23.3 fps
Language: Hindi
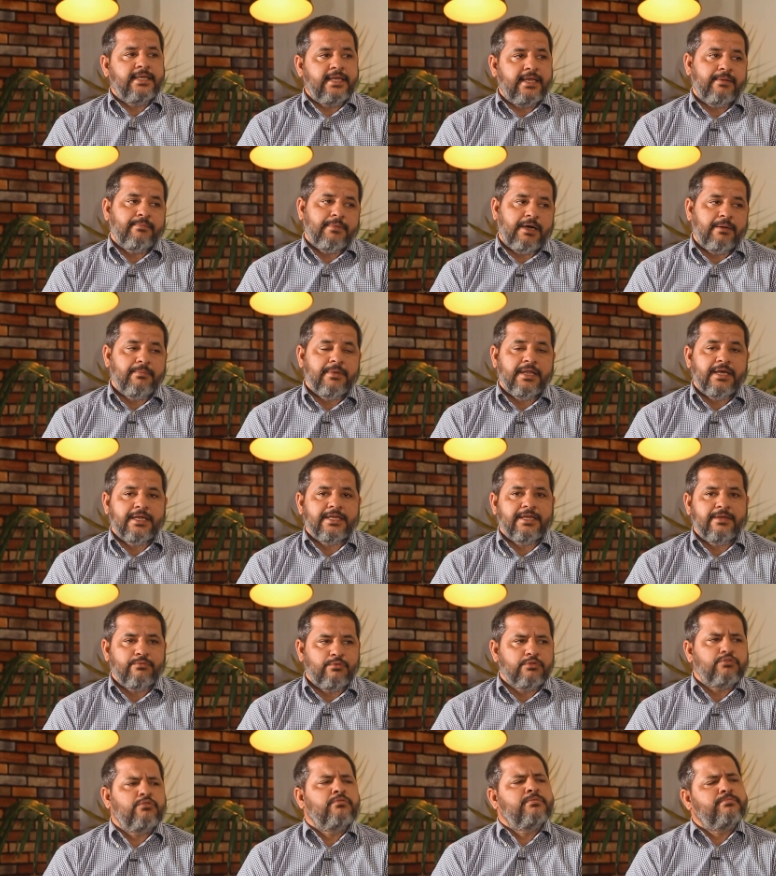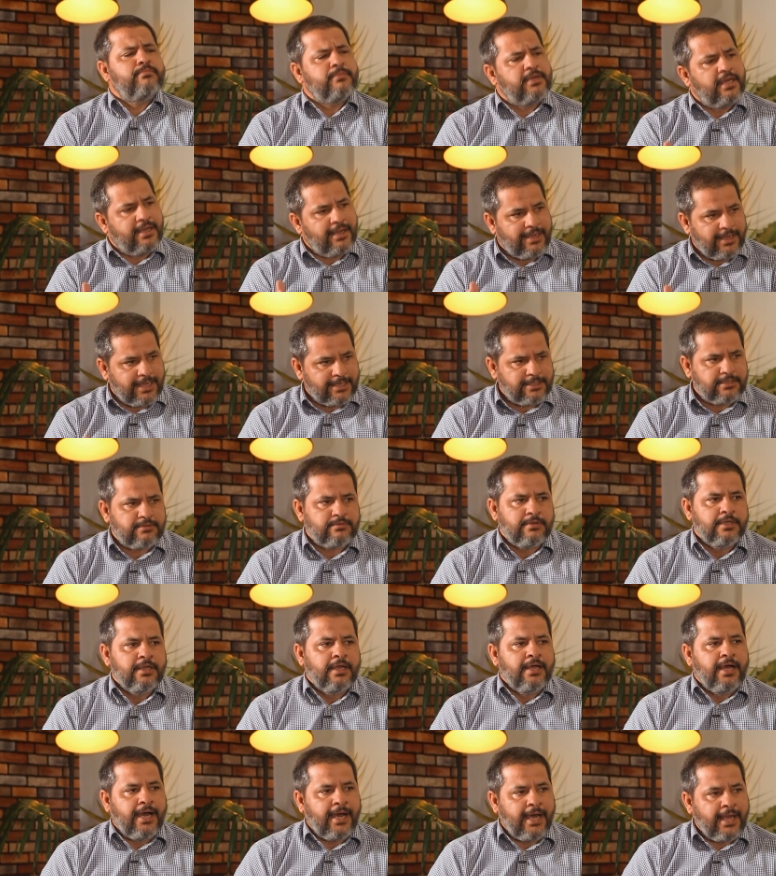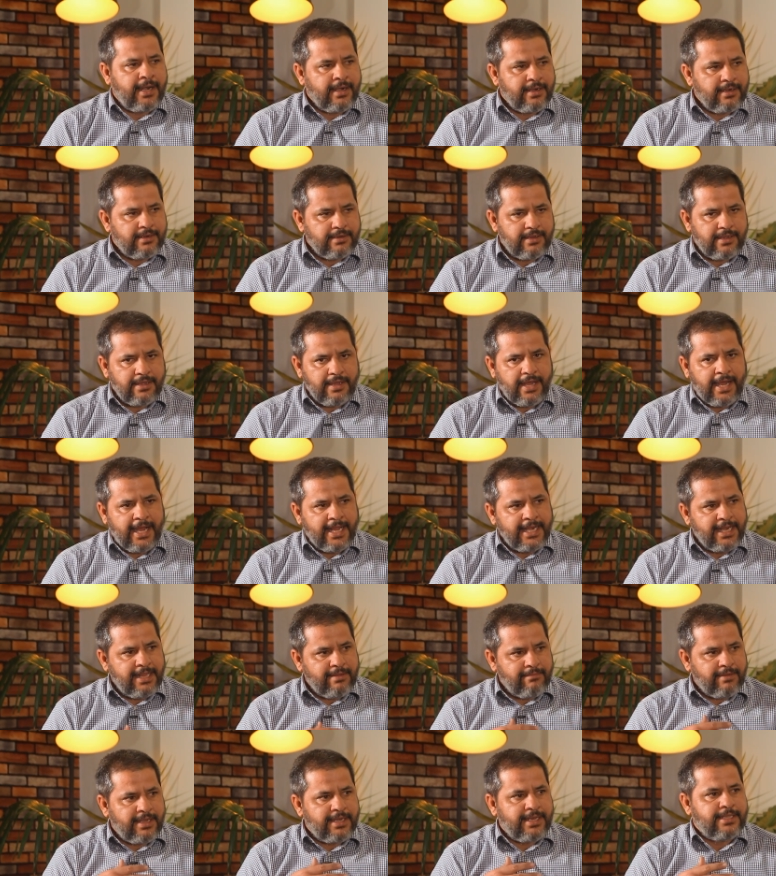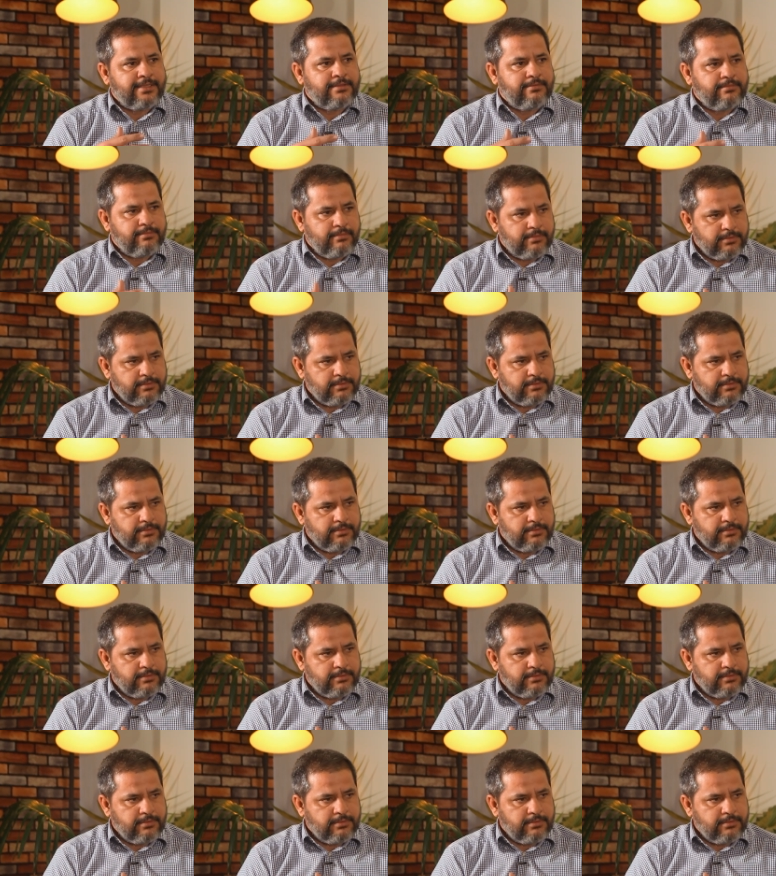ही है मामला कि वो तो हाथ हर आने वाले